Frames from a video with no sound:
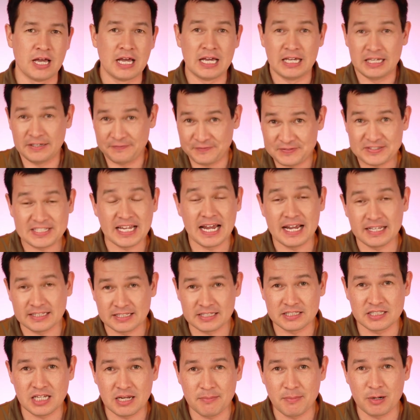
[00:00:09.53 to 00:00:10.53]
И вся эта
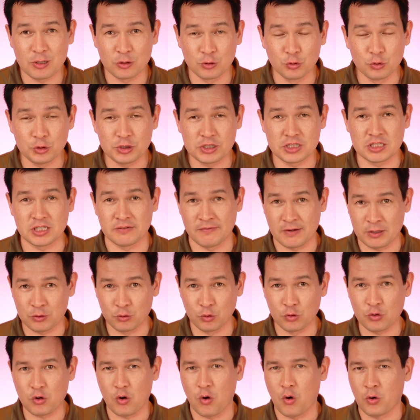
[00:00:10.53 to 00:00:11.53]
тема крутится
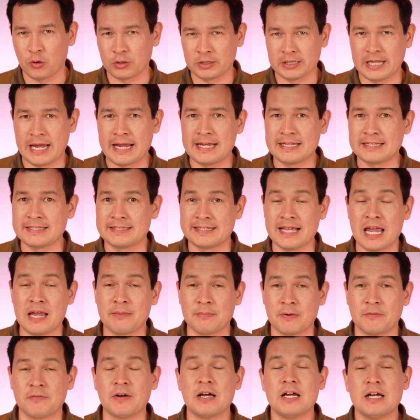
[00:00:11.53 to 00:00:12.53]
вокруг
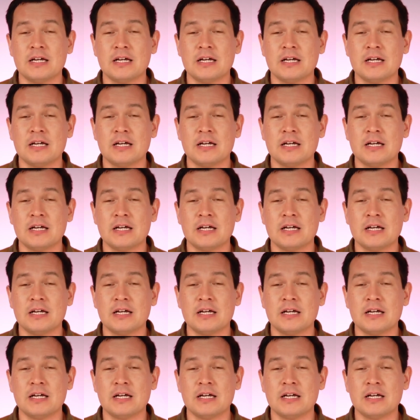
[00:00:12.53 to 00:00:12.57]
онлайн-займов.